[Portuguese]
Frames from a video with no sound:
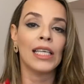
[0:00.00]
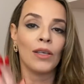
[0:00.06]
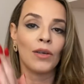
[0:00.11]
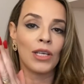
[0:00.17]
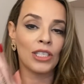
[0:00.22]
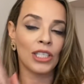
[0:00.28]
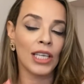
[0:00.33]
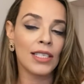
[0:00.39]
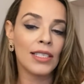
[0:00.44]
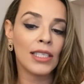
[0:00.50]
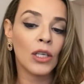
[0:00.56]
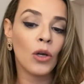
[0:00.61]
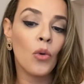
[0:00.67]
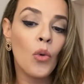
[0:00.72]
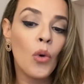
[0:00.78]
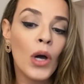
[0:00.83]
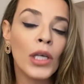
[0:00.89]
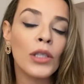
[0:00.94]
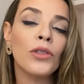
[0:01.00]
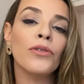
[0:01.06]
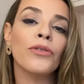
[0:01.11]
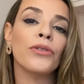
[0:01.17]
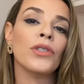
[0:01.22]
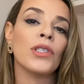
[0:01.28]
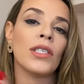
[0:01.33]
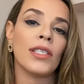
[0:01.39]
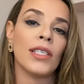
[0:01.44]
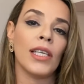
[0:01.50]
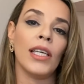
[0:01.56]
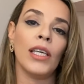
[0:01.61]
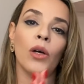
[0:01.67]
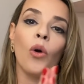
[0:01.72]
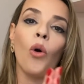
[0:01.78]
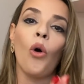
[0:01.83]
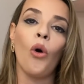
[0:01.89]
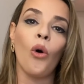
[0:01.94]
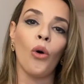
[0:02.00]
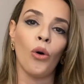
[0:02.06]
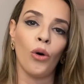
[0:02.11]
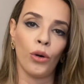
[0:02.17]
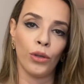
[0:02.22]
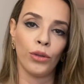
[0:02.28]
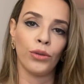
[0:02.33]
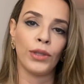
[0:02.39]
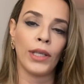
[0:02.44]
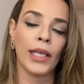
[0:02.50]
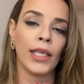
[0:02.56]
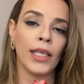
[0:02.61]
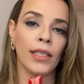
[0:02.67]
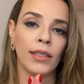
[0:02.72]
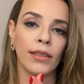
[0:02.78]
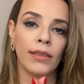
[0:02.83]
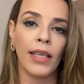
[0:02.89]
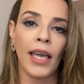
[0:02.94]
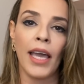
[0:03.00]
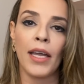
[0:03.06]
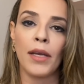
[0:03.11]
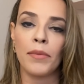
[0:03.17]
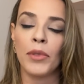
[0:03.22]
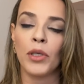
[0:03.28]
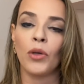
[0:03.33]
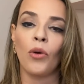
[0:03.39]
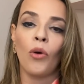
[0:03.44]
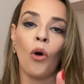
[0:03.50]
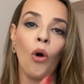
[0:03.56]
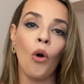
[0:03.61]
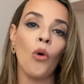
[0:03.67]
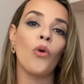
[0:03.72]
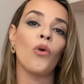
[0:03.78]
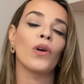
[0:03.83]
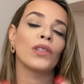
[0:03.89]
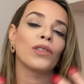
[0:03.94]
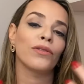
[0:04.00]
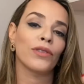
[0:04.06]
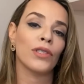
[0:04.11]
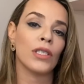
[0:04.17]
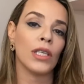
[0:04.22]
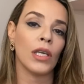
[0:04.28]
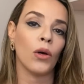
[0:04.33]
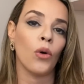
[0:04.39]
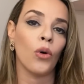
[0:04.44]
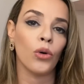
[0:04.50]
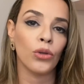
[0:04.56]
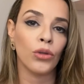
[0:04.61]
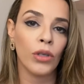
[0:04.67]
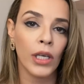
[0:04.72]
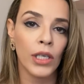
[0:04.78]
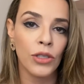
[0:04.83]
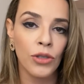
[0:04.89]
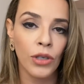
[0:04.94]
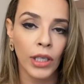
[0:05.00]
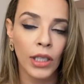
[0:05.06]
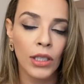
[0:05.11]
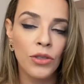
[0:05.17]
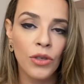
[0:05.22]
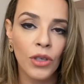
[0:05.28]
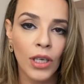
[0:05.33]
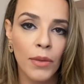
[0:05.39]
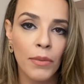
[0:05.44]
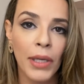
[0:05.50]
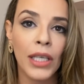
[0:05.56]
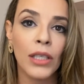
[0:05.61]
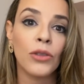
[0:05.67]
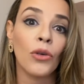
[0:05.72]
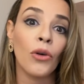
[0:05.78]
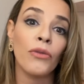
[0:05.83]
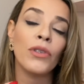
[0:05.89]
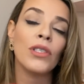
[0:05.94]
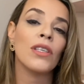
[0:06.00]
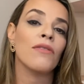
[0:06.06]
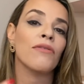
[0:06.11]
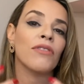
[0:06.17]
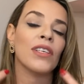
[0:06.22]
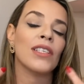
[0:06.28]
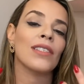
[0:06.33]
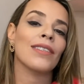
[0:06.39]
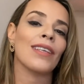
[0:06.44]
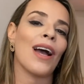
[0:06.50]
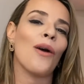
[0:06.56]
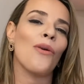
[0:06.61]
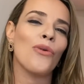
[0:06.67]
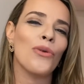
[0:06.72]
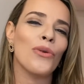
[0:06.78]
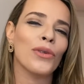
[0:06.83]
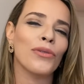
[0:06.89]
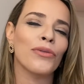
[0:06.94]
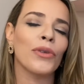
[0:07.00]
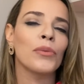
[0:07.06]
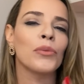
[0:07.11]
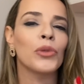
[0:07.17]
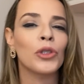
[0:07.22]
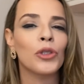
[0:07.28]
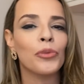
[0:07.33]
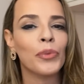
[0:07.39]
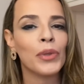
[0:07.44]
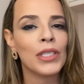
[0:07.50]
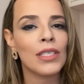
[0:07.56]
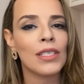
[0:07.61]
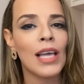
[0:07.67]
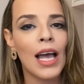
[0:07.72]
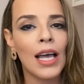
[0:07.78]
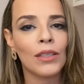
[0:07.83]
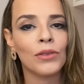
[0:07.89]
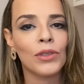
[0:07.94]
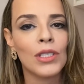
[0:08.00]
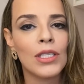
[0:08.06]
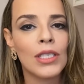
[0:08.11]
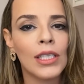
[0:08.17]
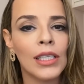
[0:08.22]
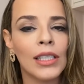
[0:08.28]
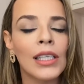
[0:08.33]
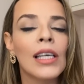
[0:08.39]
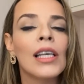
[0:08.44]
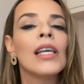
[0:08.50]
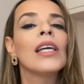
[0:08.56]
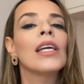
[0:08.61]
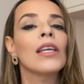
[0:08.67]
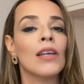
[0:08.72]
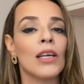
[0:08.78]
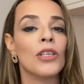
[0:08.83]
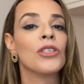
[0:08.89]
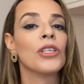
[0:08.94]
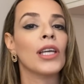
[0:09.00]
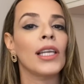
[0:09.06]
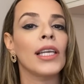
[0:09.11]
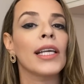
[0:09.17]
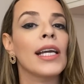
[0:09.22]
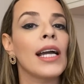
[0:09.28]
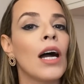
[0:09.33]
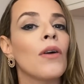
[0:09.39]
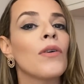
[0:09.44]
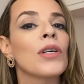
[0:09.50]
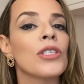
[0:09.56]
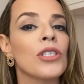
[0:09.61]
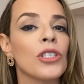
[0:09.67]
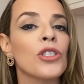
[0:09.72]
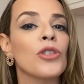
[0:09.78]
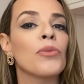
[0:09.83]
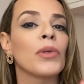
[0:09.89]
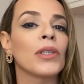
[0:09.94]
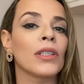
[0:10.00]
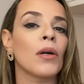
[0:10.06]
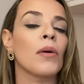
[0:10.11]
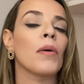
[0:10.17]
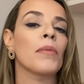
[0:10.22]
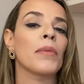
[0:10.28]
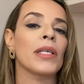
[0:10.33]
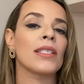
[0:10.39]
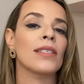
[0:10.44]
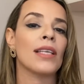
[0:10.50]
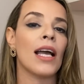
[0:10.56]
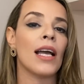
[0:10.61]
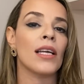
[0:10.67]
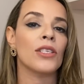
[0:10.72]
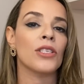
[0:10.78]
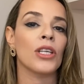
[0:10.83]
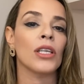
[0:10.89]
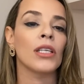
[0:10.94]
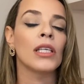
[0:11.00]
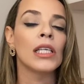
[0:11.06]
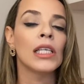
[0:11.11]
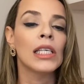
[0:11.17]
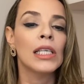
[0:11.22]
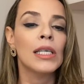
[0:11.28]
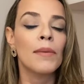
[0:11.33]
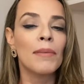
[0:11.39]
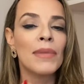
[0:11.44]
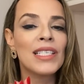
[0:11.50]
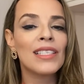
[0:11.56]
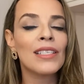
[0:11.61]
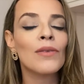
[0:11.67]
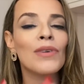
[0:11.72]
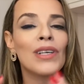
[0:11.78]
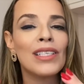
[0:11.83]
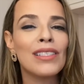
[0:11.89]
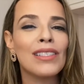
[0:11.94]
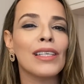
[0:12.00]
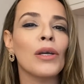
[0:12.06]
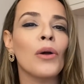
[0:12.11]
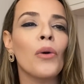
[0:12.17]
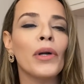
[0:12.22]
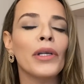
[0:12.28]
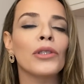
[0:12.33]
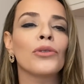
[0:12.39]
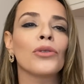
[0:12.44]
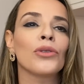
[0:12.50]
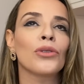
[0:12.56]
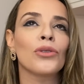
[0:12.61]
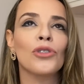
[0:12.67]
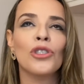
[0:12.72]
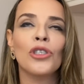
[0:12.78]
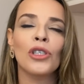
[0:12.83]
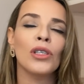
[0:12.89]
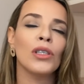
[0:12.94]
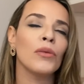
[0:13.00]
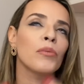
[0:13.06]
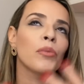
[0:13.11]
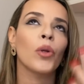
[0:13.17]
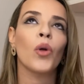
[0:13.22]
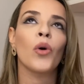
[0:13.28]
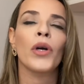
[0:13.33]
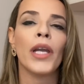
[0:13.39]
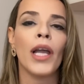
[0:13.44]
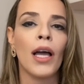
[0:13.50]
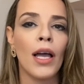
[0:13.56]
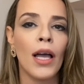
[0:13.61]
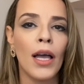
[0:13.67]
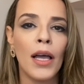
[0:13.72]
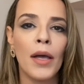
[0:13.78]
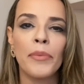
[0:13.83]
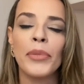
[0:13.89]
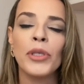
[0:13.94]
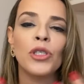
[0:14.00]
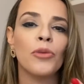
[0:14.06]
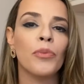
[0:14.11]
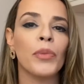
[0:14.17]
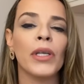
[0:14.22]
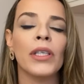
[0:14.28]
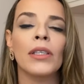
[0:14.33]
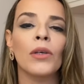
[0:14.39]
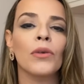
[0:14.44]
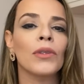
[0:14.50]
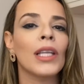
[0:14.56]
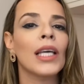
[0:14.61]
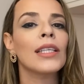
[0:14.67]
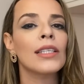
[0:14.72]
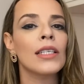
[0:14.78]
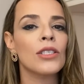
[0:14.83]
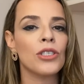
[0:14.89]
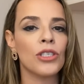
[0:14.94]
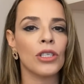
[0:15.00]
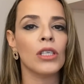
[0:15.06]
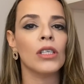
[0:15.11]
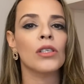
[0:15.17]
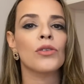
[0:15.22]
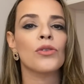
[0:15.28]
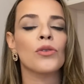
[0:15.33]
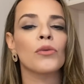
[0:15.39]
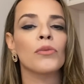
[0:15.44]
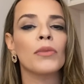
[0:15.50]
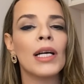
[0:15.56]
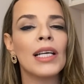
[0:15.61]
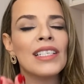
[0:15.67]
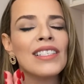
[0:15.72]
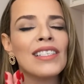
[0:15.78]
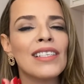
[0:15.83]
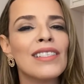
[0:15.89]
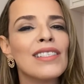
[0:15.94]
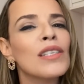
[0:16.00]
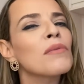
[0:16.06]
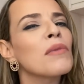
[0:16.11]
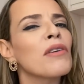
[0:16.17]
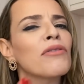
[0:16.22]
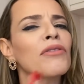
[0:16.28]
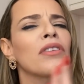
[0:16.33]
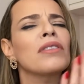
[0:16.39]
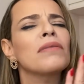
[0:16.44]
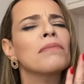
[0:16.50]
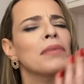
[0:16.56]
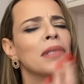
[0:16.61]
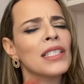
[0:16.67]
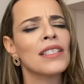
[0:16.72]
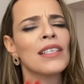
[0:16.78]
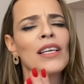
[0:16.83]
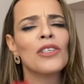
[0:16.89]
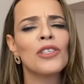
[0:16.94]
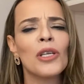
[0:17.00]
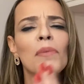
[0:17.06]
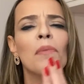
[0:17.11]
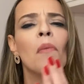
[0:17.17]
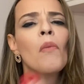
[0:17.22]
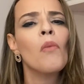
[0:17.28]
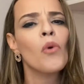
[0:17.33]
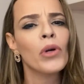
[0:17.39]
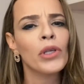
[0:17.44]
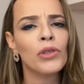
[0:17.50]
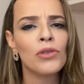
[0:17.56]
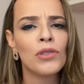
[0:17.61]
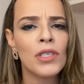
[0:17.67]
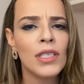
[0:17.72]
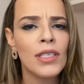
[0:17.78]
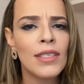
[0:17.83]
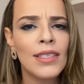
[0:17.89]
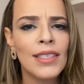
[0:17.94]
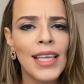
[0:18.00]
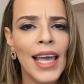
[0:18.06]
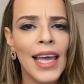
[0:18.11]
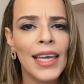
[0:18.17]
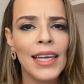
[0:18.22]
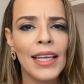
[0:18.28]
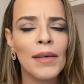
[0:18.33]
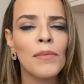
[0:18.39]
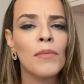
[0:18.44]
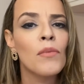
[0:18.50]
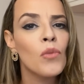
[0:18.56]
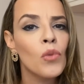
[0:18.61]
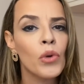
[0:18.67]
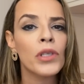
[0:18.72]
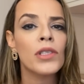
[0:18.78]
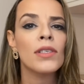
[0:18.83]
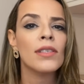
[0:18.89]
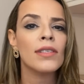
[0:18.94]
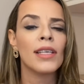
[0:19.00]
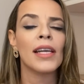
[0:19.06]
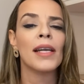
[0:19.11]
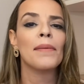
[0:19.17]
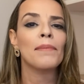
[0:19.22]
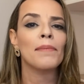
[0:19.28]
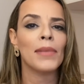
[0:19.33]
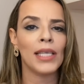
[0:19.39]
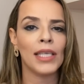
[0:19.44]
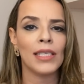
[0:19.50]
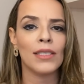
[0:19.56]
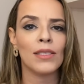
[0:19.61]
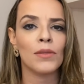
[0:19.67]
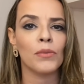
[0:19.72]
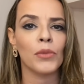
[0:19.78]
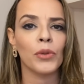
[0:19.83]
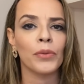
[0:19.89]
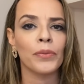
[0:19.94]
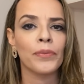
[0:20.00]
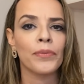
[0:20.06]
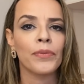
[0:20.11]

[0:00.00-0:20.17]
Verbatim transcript: Eu acho que assim, quando você errou naquele término, ou quando você errou durante o relacionamento, ou você fez algo que foi muito pesado, assim, eu acho que é legal a gente mandar uma mensagem, mas não assim com o intuito de implorar, pedir perdão, nada disso, mas assim, uma mensagem muito sincera, muito sincera mesmo.